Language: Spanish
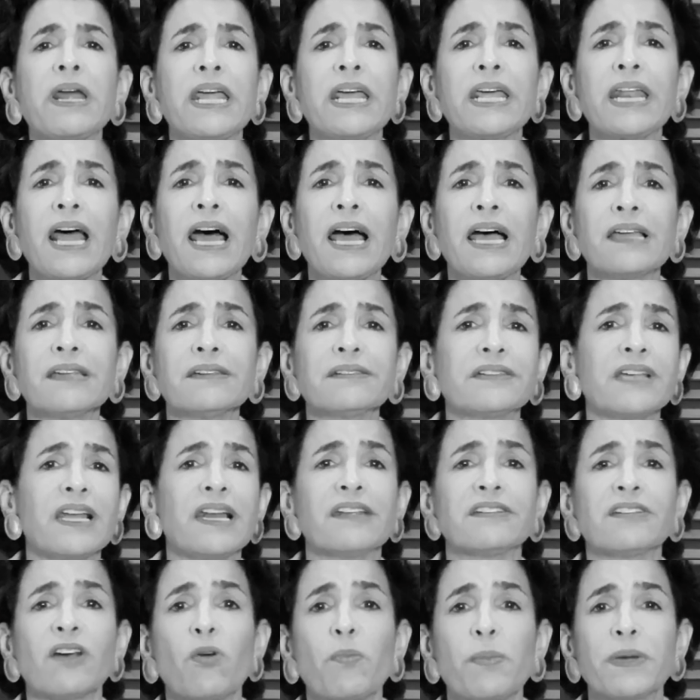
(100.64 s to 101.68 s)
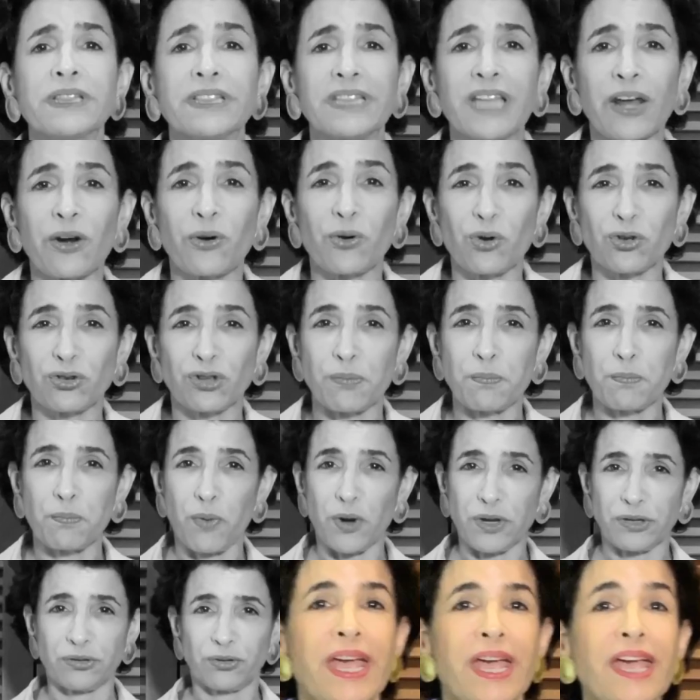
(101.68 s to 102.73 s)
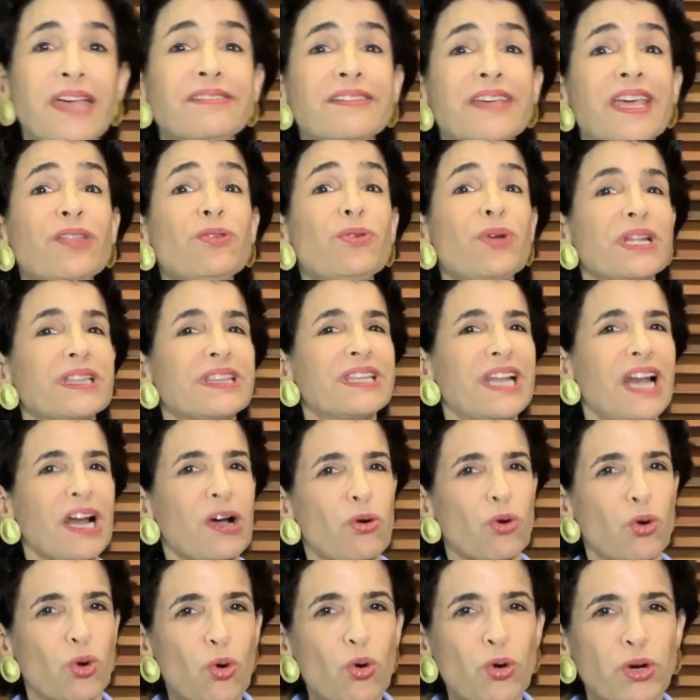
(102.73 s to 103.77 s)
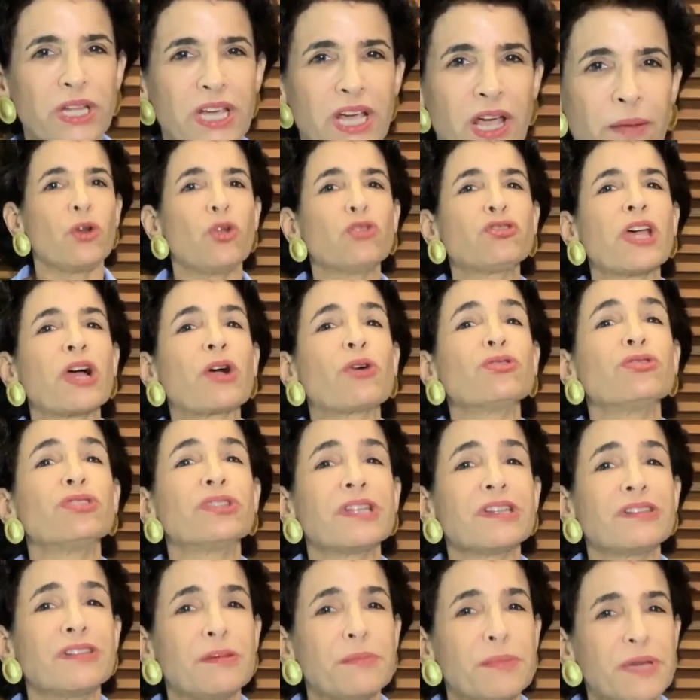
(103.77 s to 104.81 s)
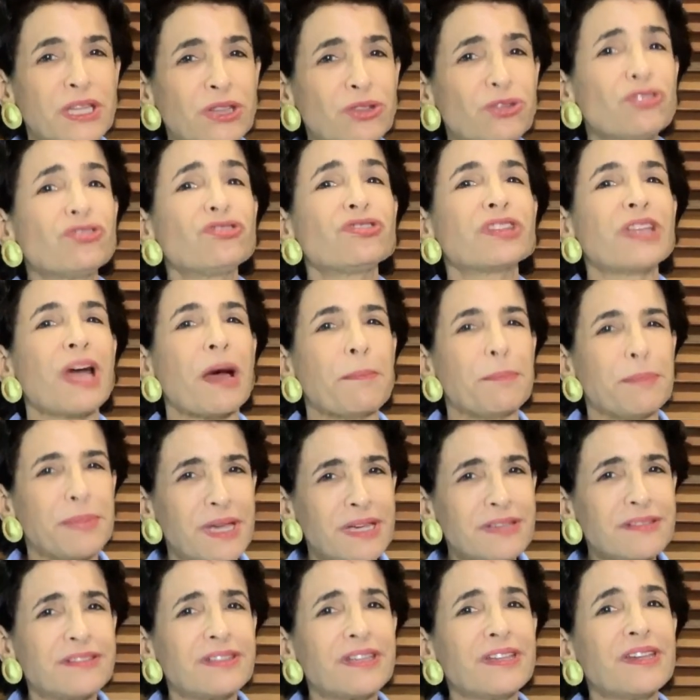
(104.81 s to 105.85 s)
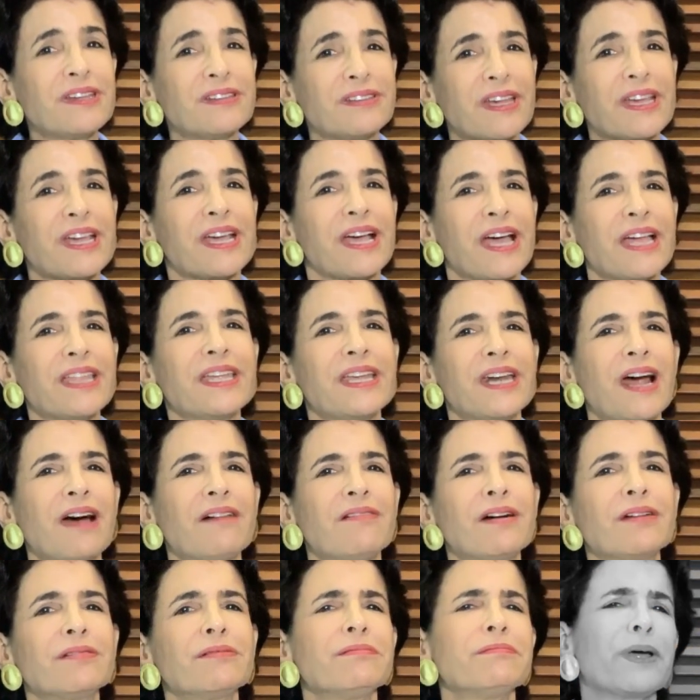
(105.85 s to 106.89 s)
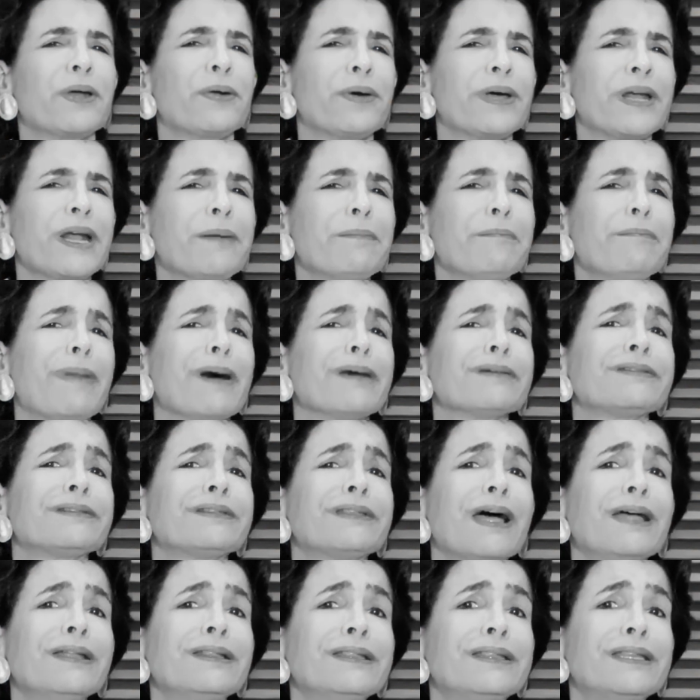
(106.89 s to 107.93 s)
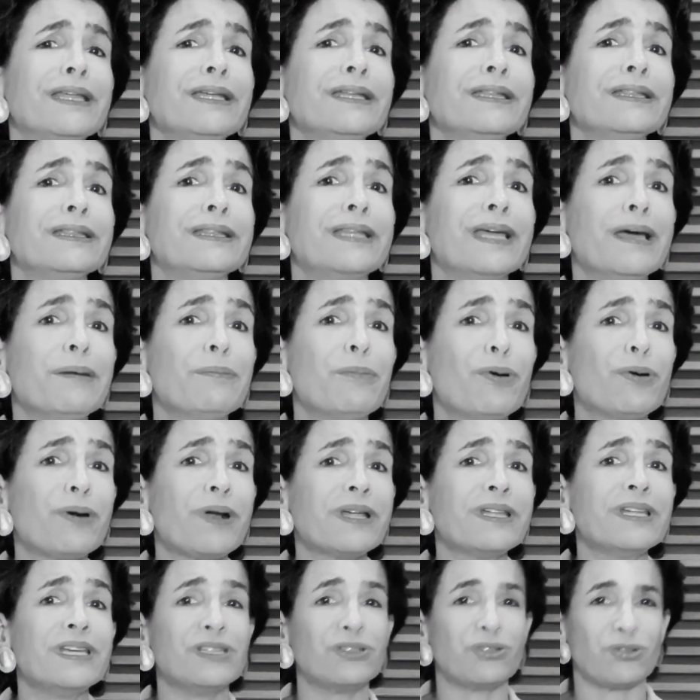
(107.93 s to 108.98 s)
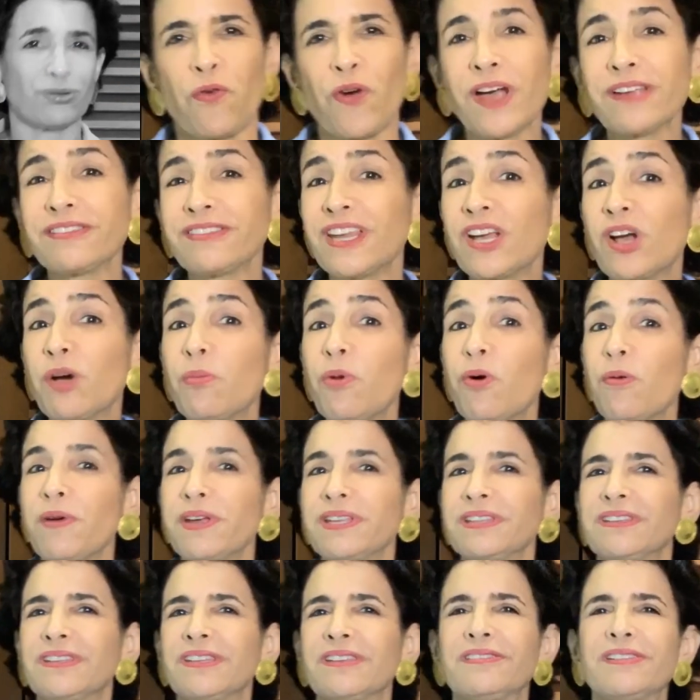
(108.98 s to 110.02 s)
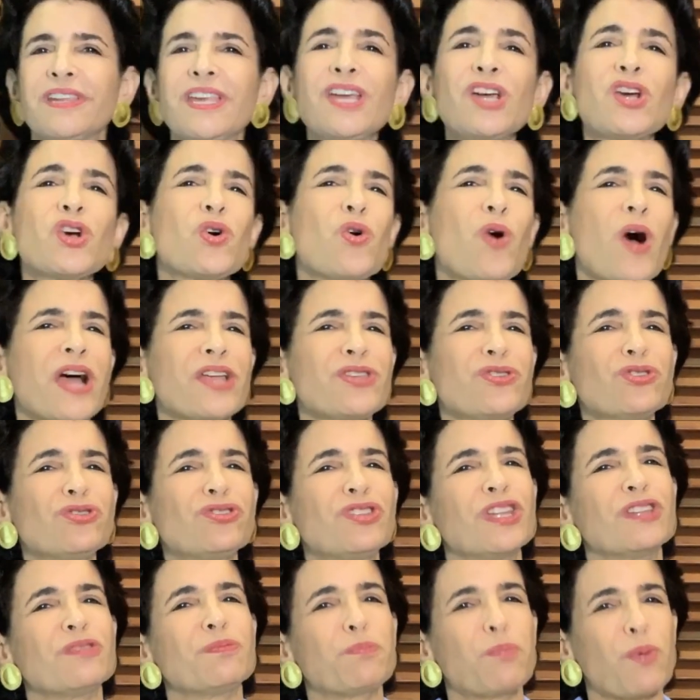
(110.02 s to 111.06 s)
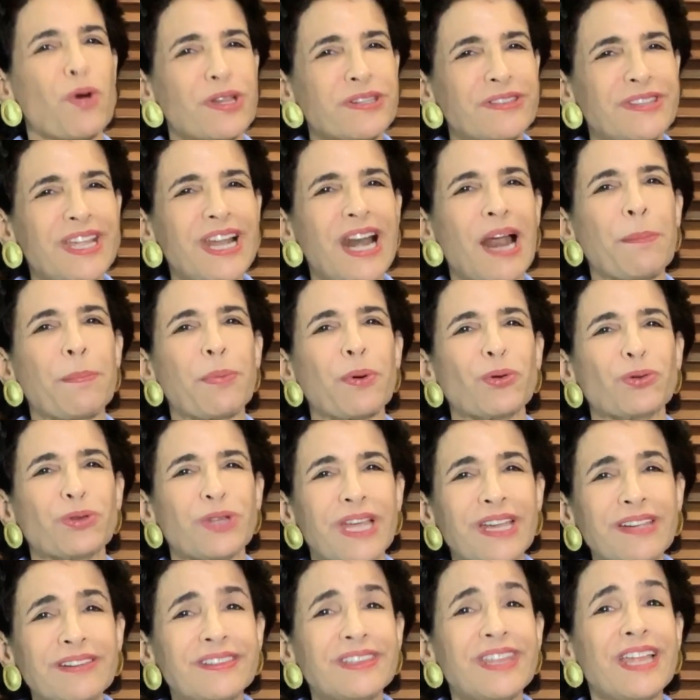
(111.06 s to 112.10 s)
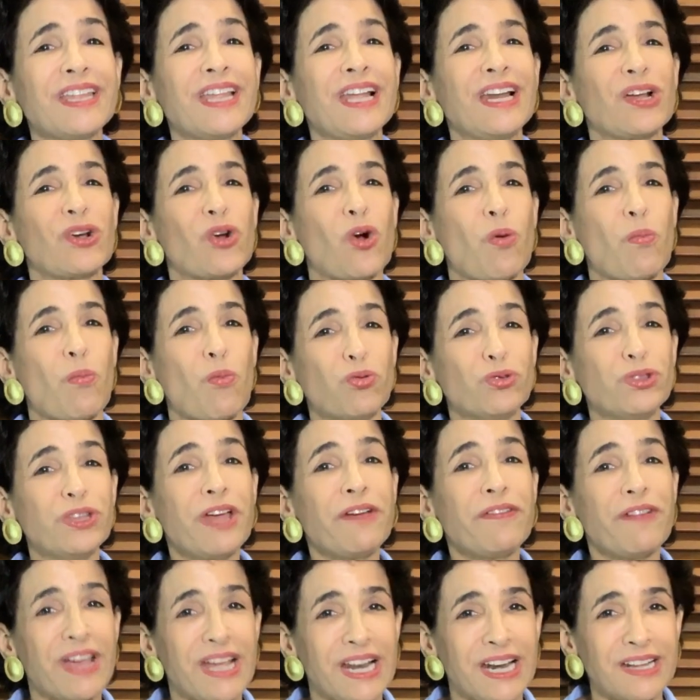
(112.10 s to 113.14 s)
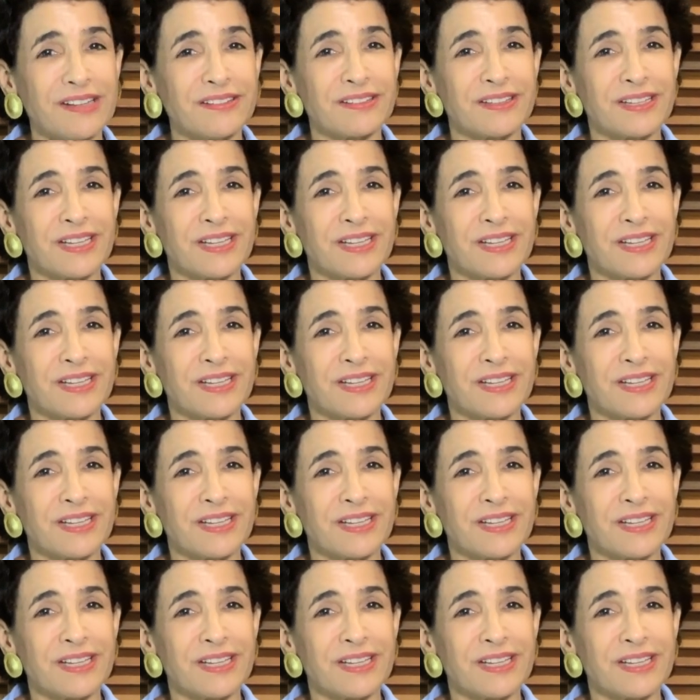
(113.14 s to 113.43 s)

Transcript: manera se les aumentaron los impuestos. Es que durante la colonia los acontecimientos también se desencadenaban, pero eran bastante demoraditos. Fue así como 25 años después de la protesta del Común de Vélez